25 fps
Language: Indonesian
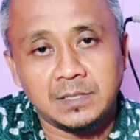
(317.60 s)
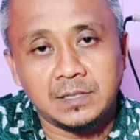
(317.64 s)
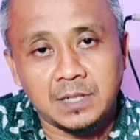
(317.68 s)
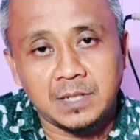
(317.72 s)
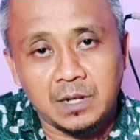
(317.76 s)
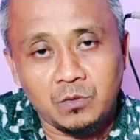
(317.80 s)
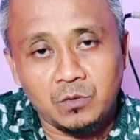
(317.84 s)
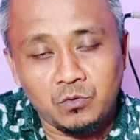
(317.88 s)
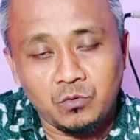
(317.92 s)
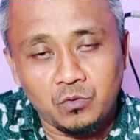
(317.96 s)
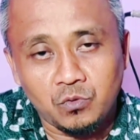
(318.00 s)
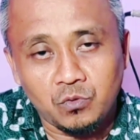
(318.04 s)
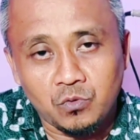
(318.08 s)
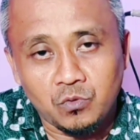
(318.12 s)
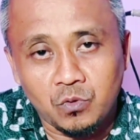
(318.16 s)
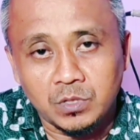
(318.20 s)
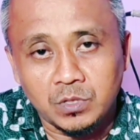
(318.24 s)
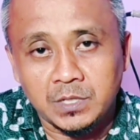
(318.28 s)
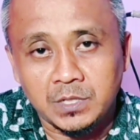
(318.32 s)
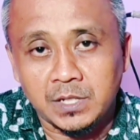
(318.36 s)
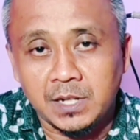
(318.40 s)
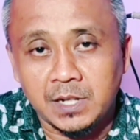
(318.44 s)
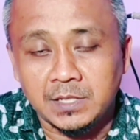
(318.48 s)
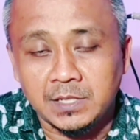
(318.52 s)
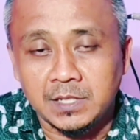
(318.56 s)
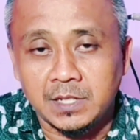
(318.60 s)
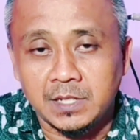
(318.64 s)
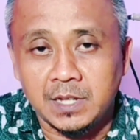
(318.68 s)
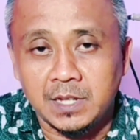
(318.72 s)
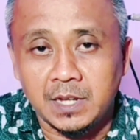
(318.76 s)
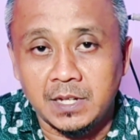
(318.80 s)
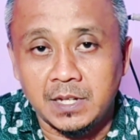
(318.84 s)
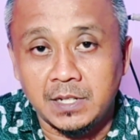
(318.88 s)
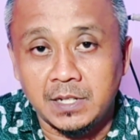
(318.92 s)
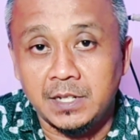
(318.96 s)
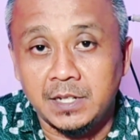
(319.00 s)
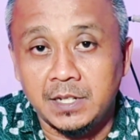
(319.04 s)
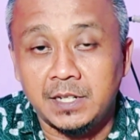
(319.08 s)
selalu dukung channel saya
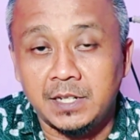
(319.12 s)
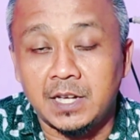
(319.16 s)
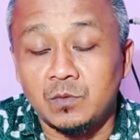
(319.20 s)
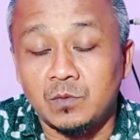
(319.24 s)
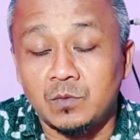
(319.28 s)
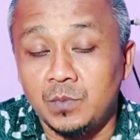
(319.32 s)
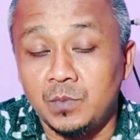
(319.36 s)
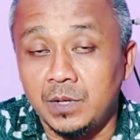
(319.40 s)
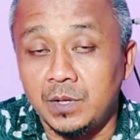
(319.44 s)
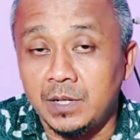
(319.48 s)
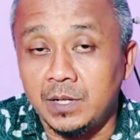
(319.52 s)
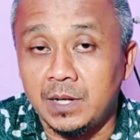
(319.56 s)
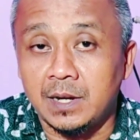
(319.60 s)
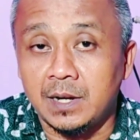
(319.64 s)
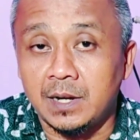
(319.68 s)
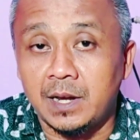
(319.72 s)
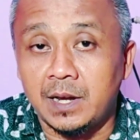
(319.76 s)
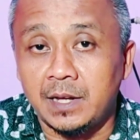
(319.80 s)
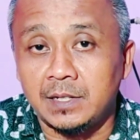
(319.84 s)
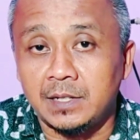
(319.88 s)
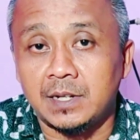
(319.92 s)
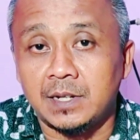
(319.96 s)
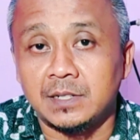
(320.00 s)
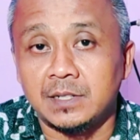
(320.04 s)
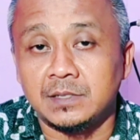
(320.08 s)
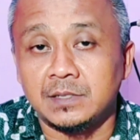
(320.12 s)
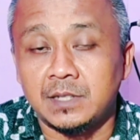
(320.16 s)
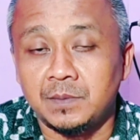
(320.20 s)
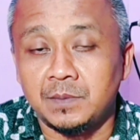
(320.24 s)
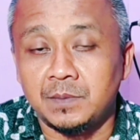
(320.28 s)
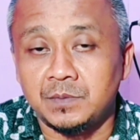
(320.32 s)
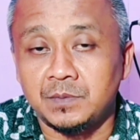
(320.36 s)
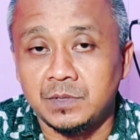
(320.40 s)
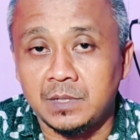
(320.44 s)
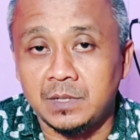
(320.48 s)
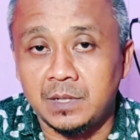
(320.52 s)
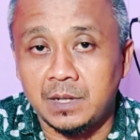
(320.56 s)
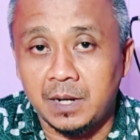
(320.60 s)
ini dengan memberikan like dan
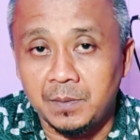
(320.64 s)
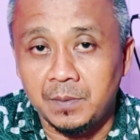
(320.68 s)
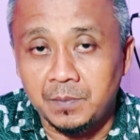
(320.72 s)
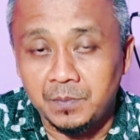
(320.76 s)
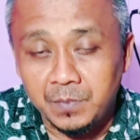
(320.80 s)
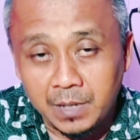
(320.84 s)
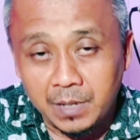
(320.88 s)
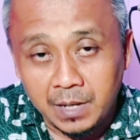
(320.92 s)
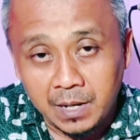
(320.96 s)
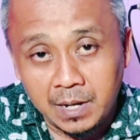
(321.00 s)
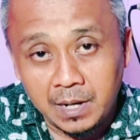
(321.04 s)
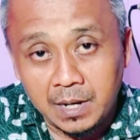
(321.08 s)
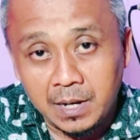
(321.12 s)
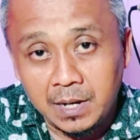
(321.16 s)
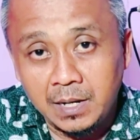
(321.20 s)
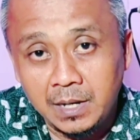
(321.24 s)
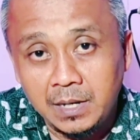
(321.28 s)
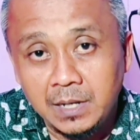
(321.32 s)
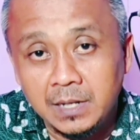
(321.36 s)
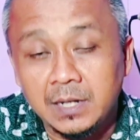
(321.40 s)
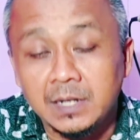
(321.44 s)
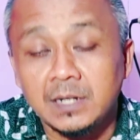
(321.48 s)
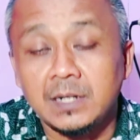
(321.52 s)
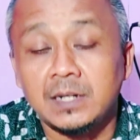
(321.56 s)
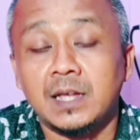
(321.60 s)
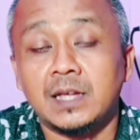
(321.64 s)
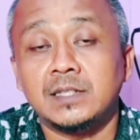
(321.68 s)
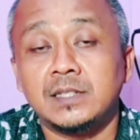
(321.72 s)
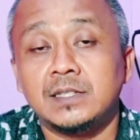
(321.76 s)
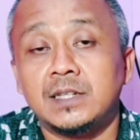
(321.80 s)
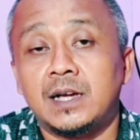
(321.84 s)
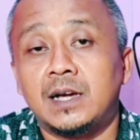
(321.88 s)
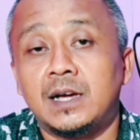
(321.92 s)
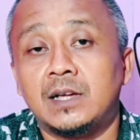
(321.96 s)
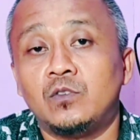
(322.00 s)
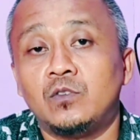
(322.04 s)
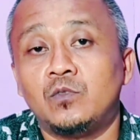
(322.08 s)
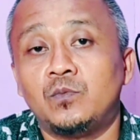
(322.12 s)
subscribe-nya dan
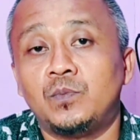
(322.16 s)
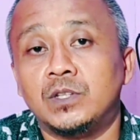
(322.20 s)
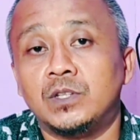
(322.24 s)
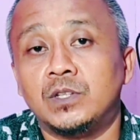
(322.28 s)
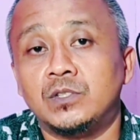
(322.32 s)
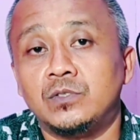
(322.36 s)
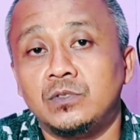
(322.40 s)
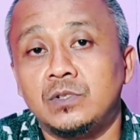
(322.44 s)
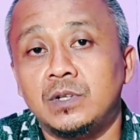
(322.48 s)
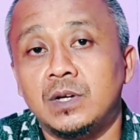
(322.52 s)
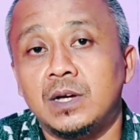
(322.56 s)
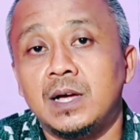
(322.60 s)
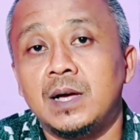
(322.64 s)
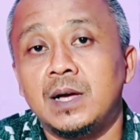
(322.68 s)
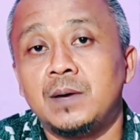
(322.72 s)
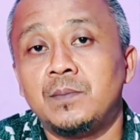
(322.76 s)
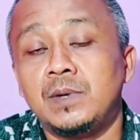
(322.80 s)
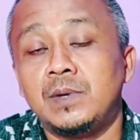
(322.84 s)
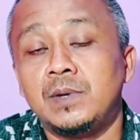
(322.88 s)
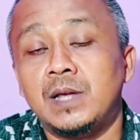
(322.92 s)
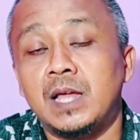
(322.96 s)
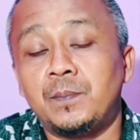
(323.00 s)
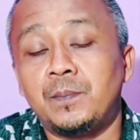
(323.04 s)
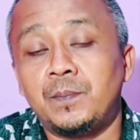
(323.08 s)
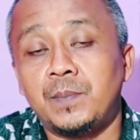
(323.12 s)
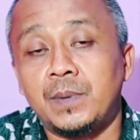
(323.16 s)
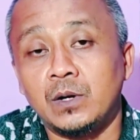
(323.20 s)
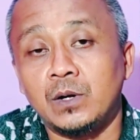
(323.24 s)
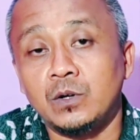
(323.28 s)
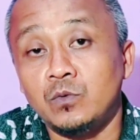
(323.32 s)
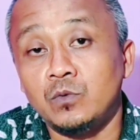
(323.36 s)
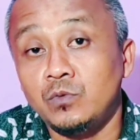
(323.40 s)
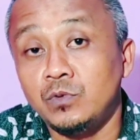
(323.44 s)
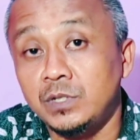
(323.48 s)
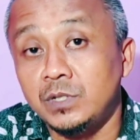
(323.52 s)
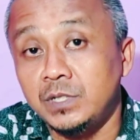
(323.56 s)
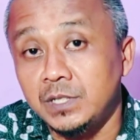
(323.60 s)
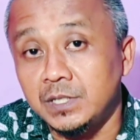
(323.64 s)
jangan lupa juga bila
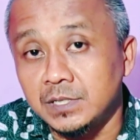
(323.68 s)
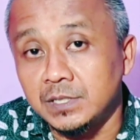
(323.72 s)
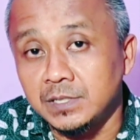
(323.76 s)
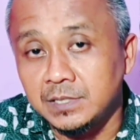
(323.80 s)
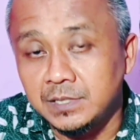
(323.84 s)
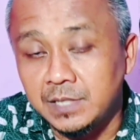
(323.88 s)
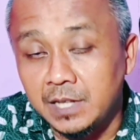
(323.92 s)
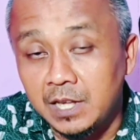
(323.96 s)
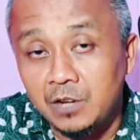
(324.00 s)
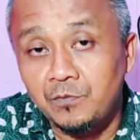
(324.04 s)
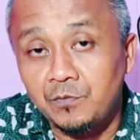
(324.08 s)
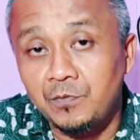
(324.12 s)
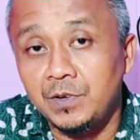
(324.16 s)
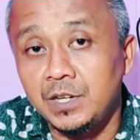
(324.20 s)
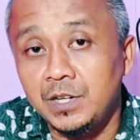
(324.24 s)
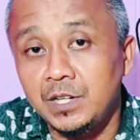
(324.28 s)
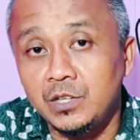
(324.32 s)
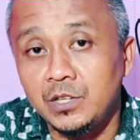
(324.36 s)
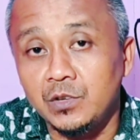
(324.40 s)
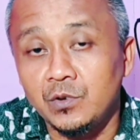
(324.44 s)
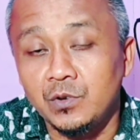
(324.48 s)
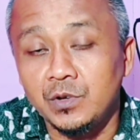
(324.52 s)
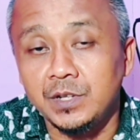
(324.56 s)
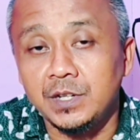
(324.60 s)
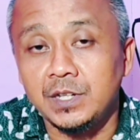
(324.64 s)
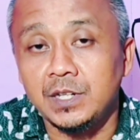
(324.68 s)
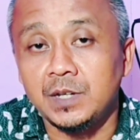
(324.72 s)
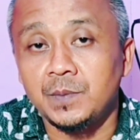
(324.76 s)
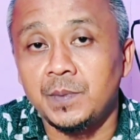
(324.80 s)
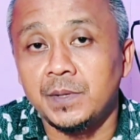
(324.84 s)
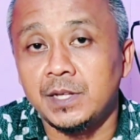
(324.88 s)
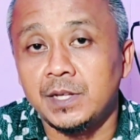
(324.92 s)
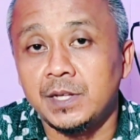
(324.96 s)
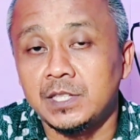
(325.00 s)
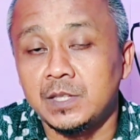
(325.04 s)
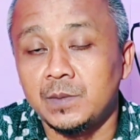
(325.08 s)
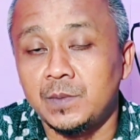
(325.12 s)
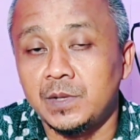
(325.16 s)
perlu di share video ini
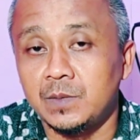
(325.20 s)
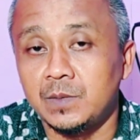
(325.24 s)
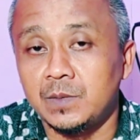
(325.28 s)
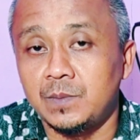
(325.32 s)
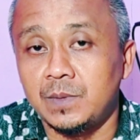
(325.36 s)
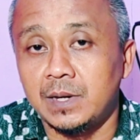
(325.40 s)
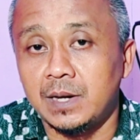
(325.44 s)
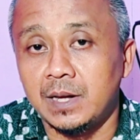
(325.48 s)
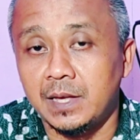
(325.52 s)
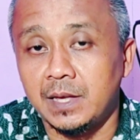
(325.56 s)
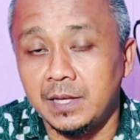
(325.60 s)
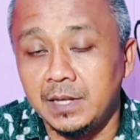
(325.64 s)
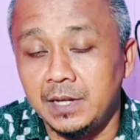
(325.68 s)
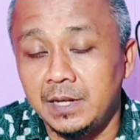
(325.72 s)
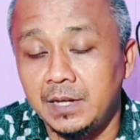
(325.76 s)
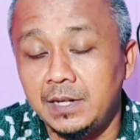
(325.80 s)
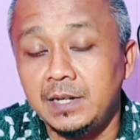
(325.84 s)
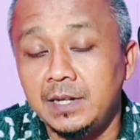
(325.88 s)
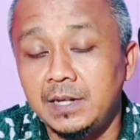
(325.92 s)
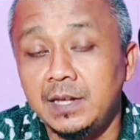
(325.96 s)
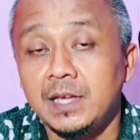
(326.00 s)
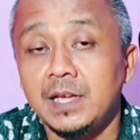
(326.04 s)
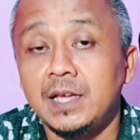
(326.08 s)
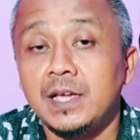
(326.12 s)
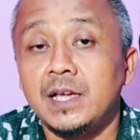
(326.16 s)
kepada teman-teman lain